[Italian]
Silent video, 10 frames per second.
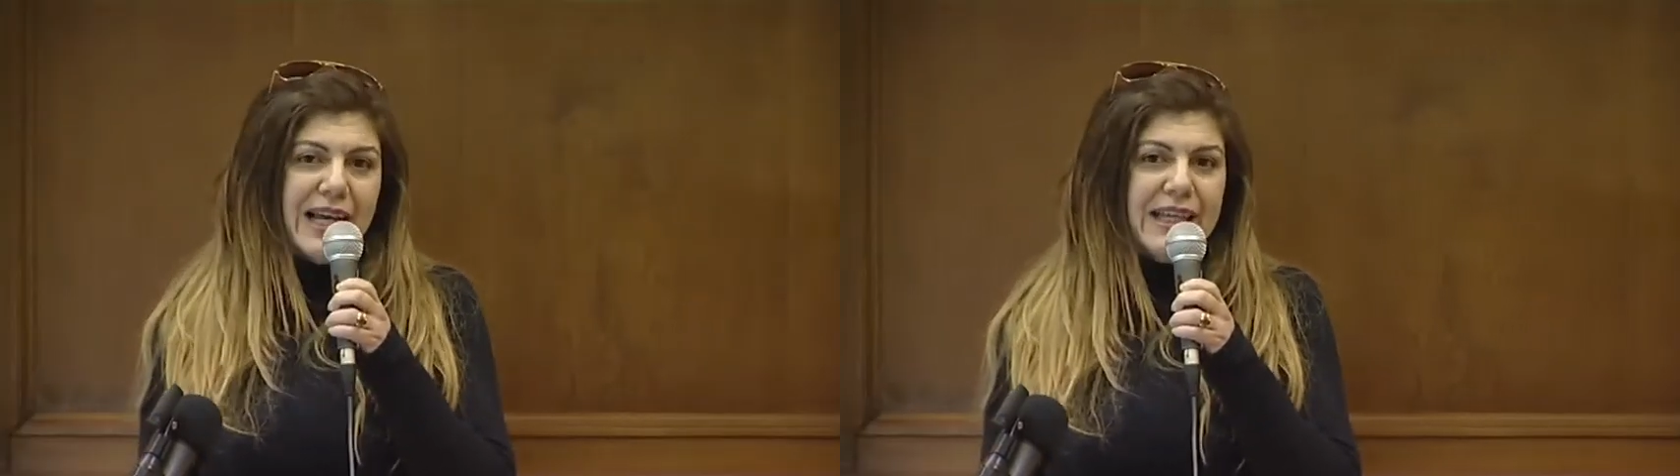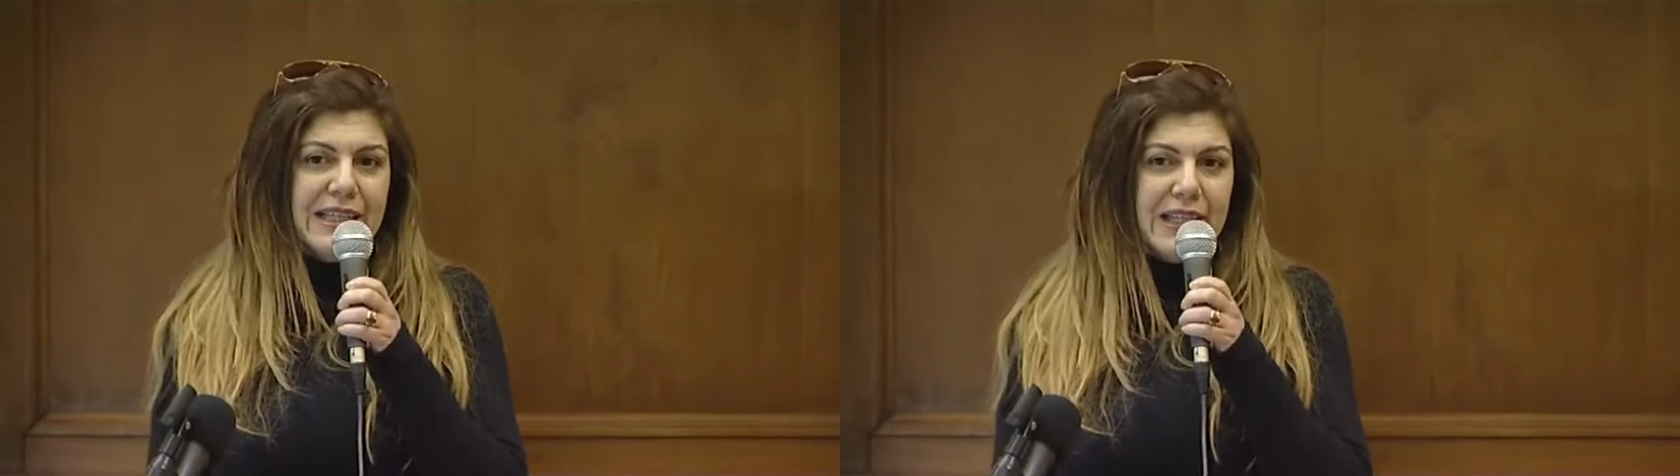
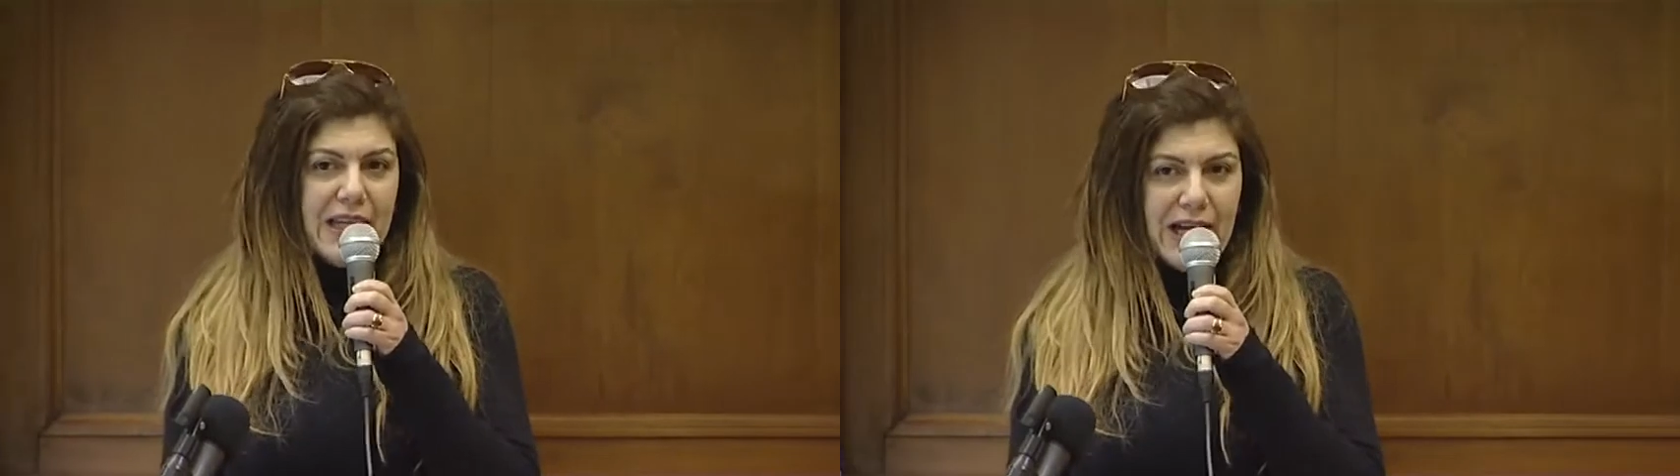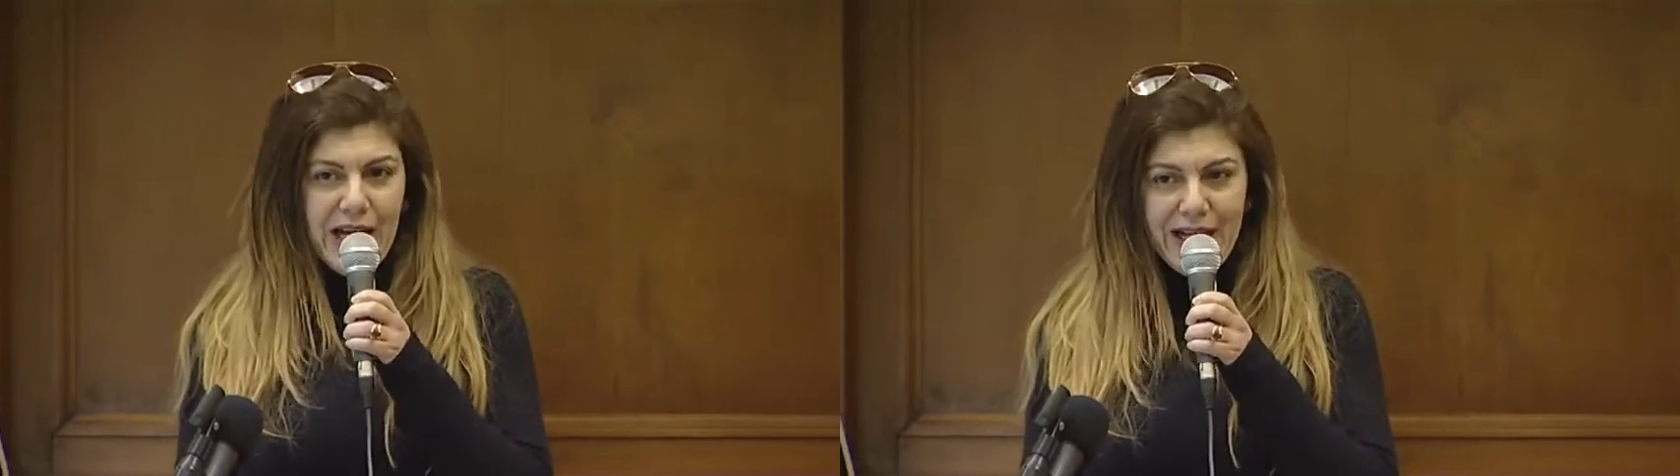
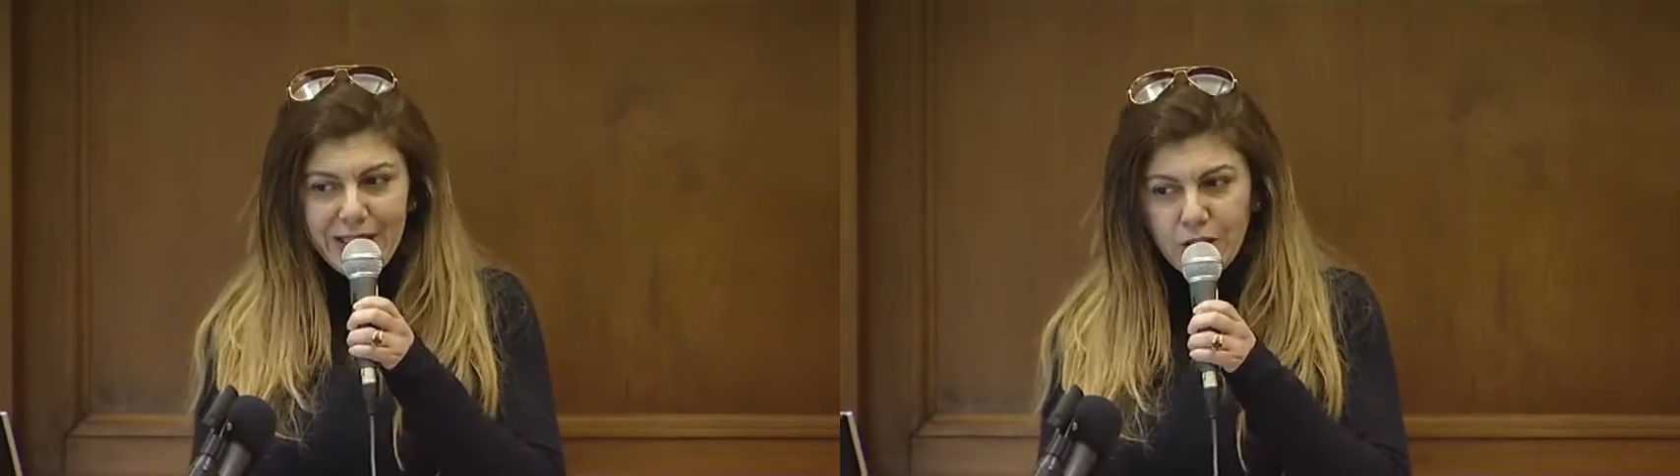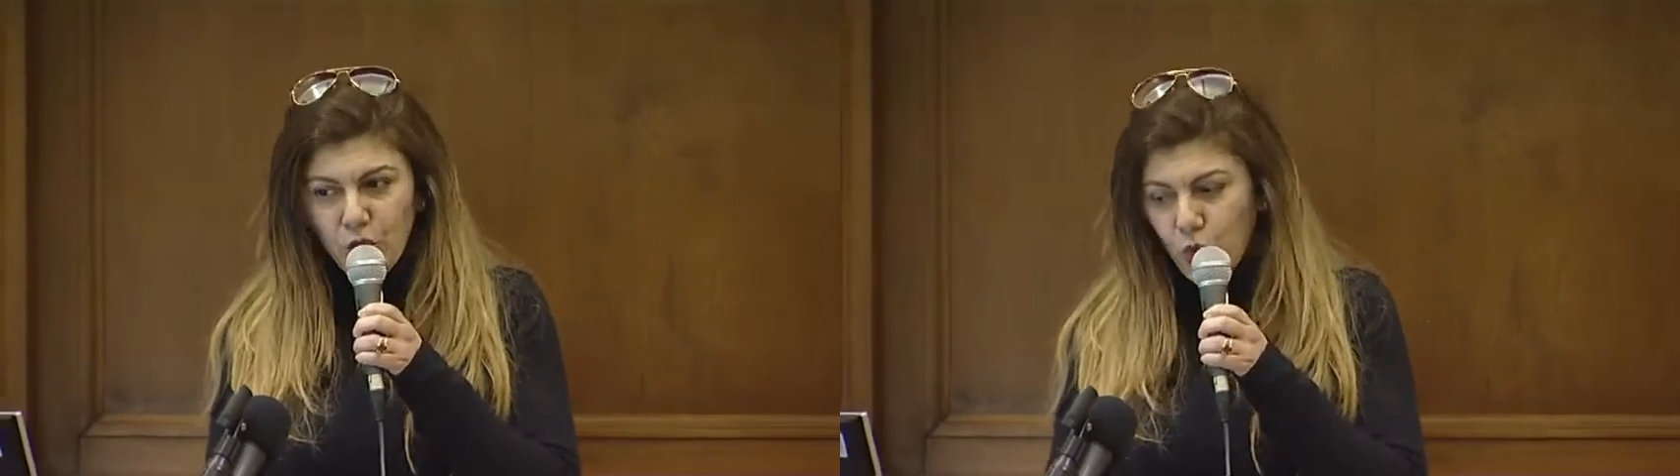idrica
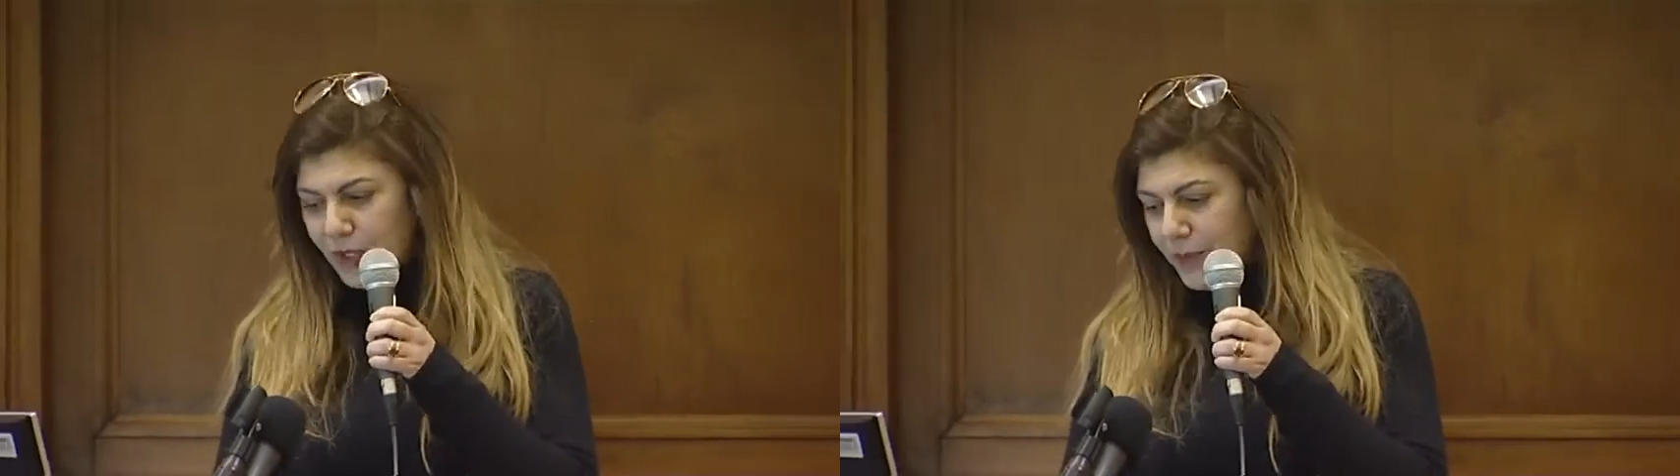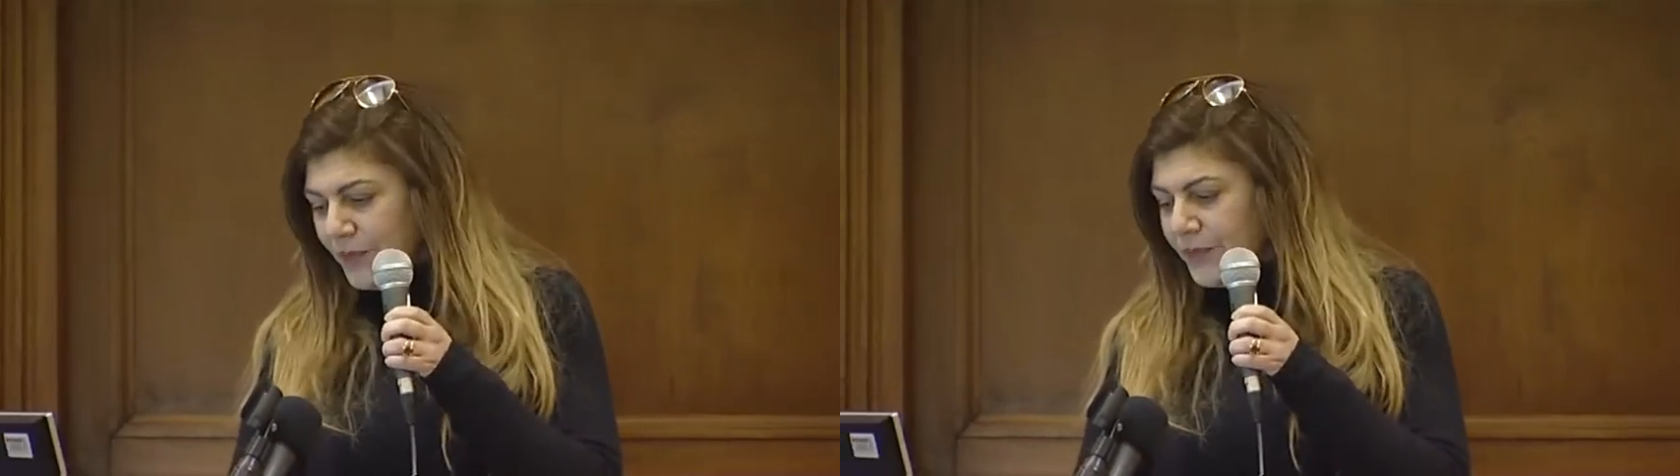altrui.